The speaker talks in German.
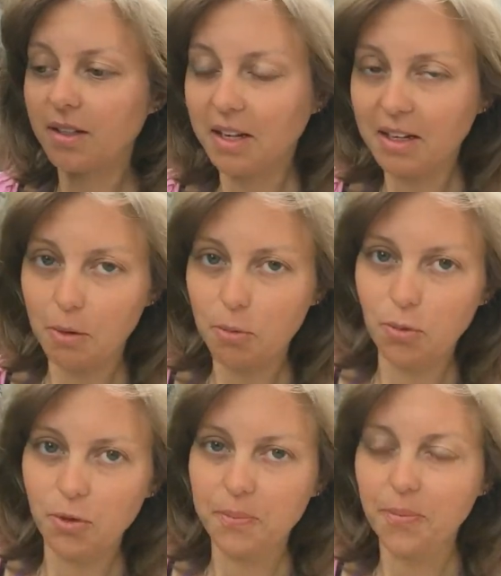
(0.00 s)

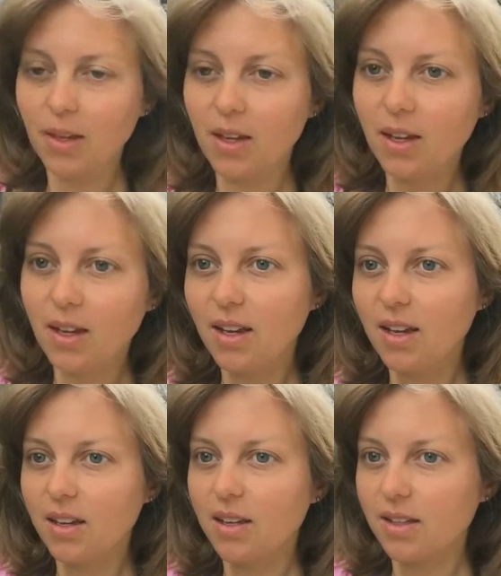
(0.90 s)
Kinderpool.
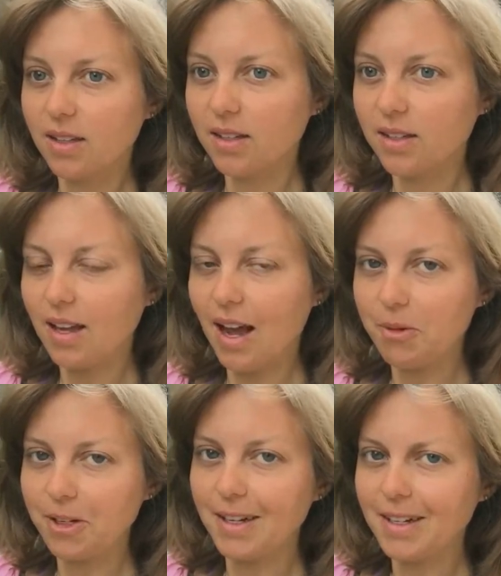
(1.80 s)

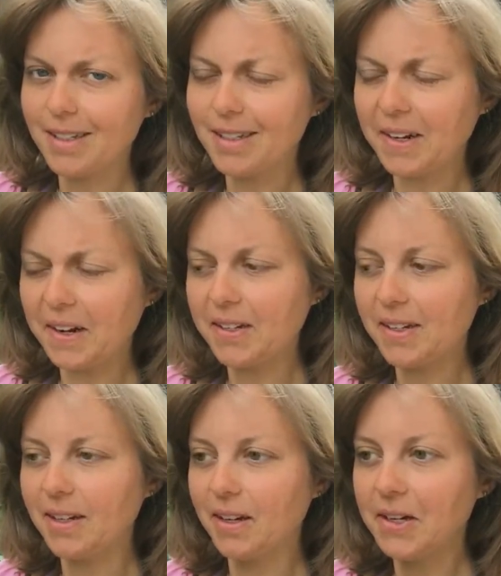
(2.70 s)
Aber leider sind hier keine
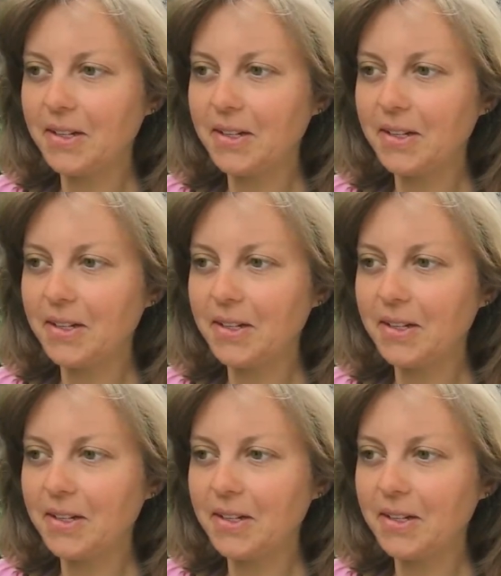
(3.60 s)
Kinder,